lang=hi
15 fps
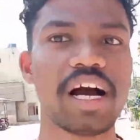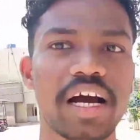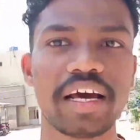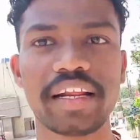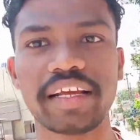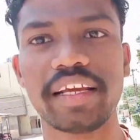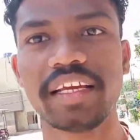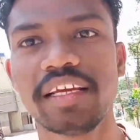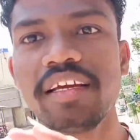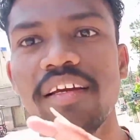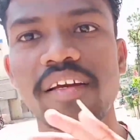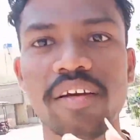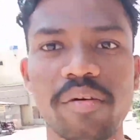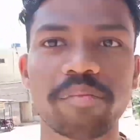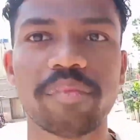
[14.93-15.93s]
हूँ न्यू
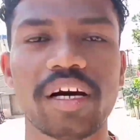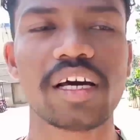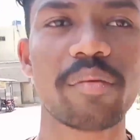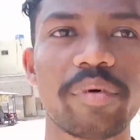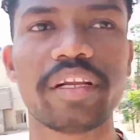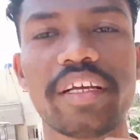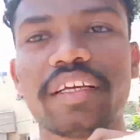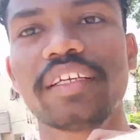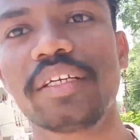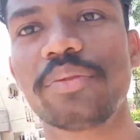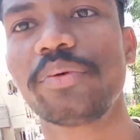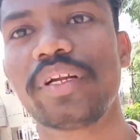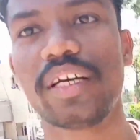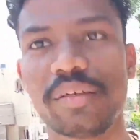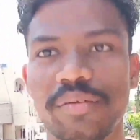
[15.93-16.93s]
प्लेस में
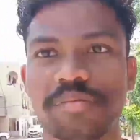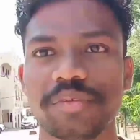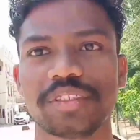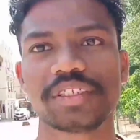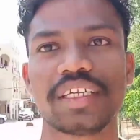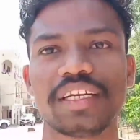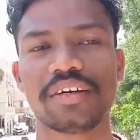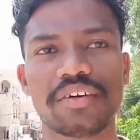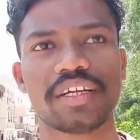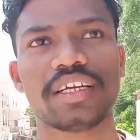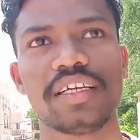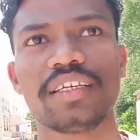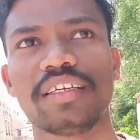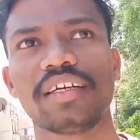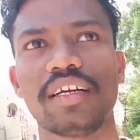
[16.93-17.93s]
जो देखें